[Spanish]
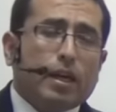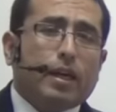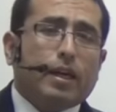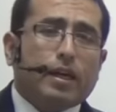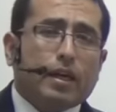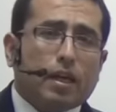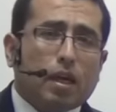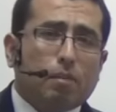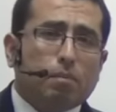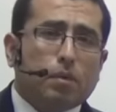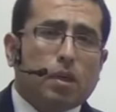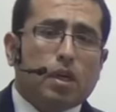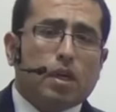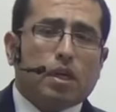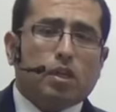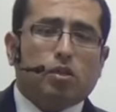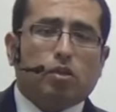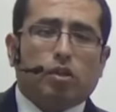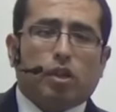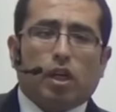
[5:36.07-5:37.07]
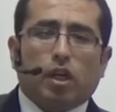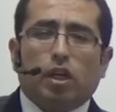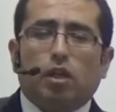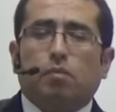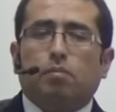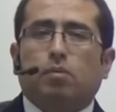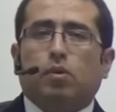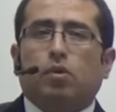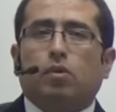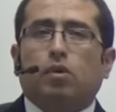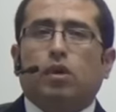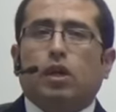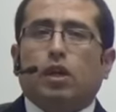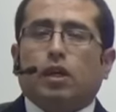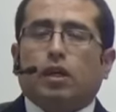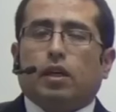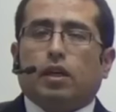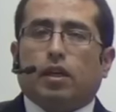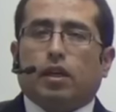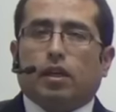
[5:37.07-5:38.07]
En cambio, el racionalismo,
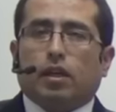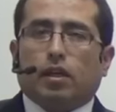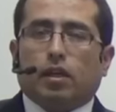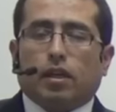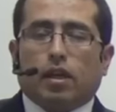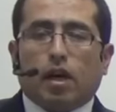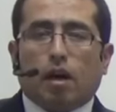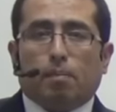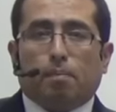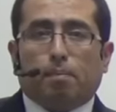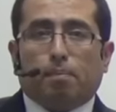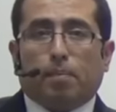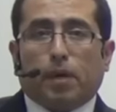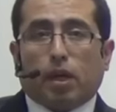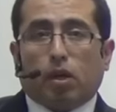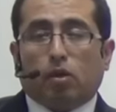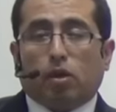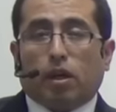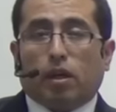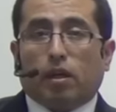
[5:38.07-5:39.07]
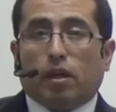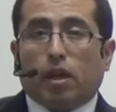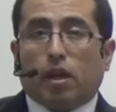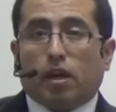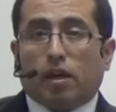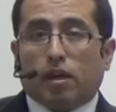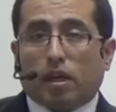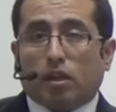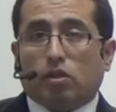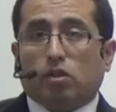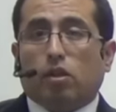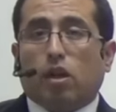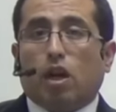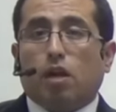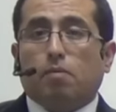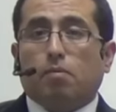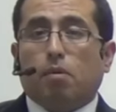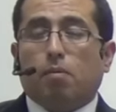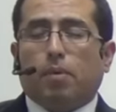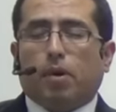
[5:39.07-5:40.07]
eh, en el
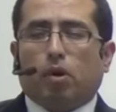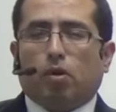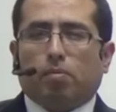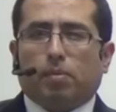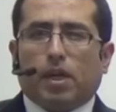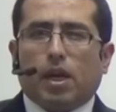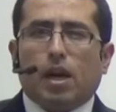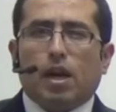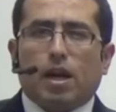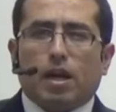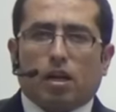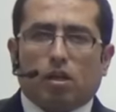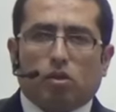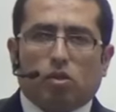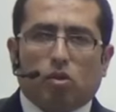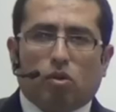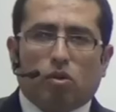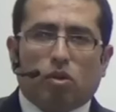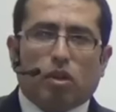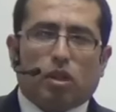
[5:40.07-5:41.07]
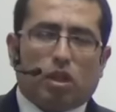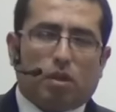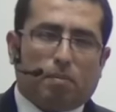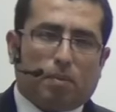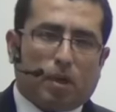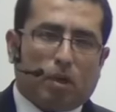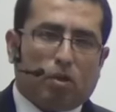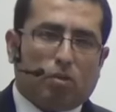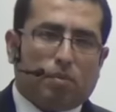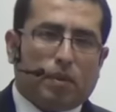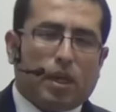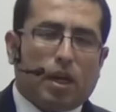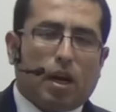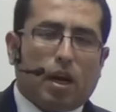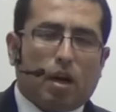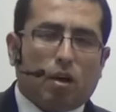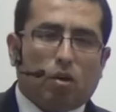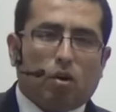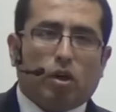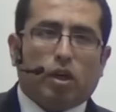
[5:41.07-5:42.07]
racionalismo predomina la razón y predomina
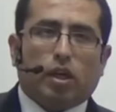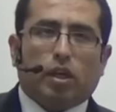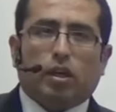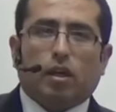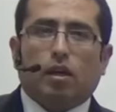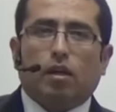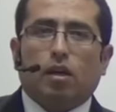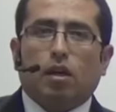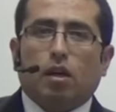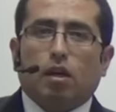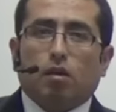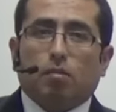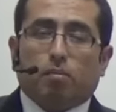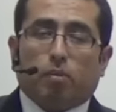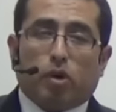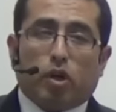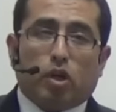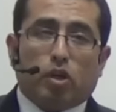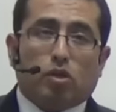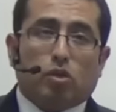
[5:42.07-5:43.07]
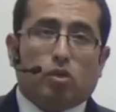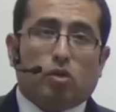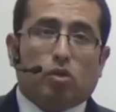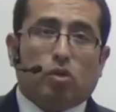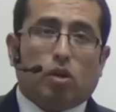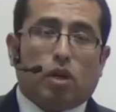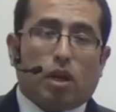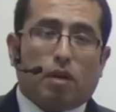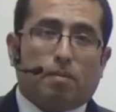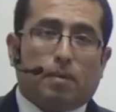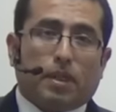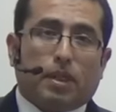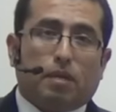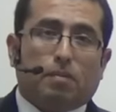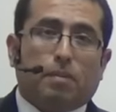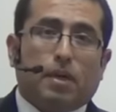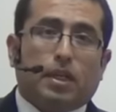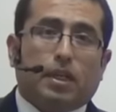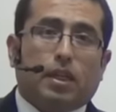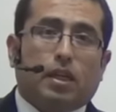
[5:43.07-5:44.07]
la lógica. Por eso las
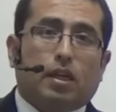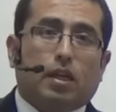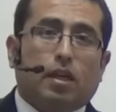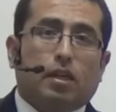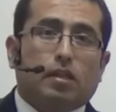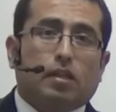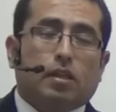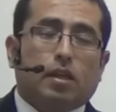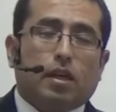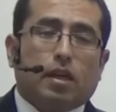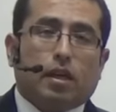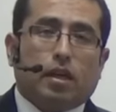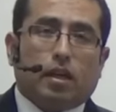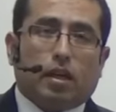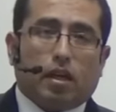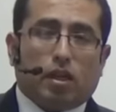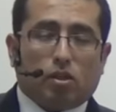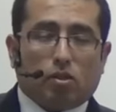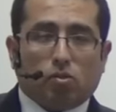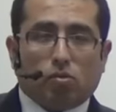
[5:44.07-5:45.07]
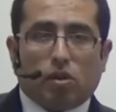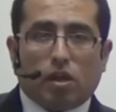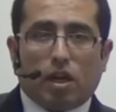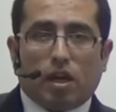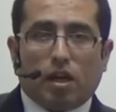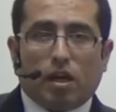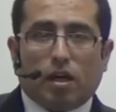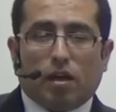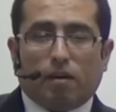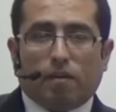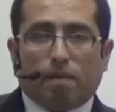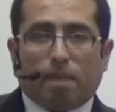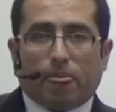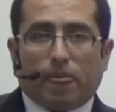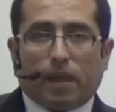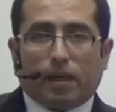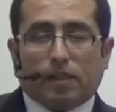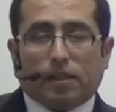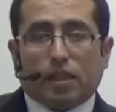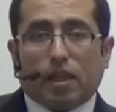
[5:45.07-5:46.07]
matemáticas es una,
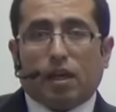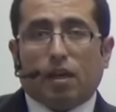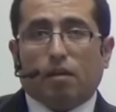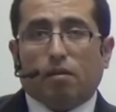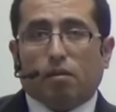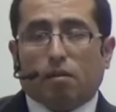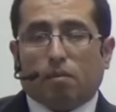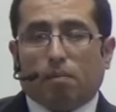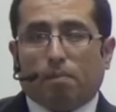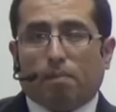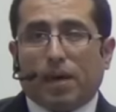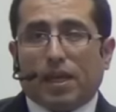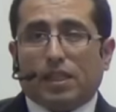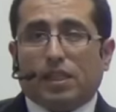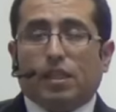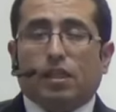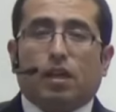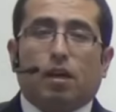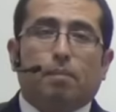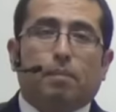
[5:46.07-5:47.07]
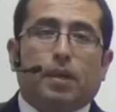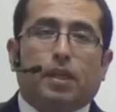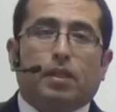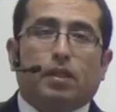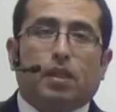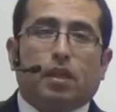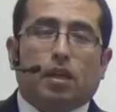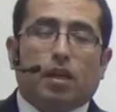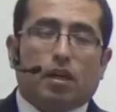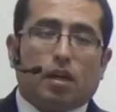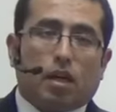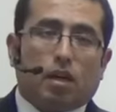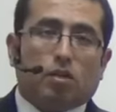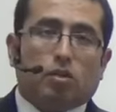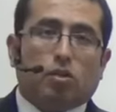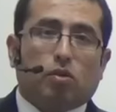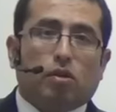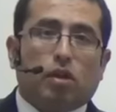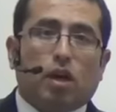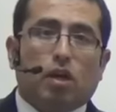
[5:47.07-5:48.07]
están básicamente
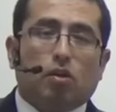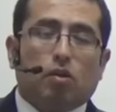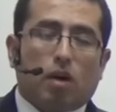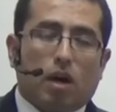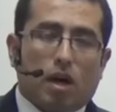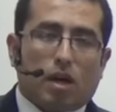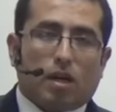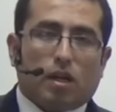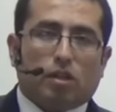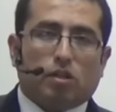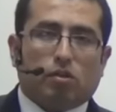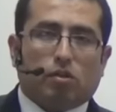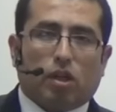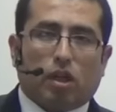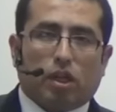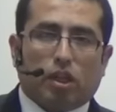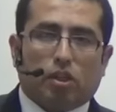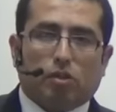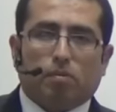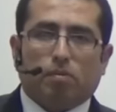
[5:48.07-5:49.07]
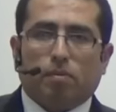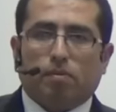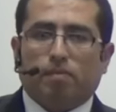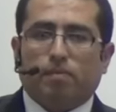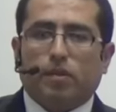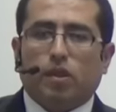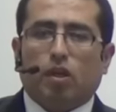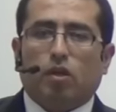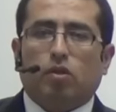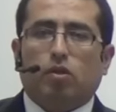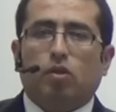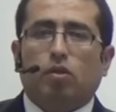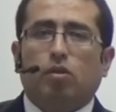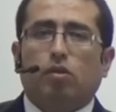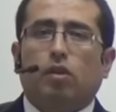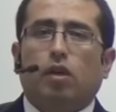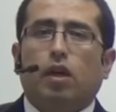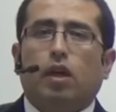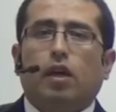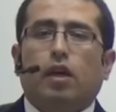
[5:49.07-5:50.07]
relacionado al racionalismo, ¿cierto?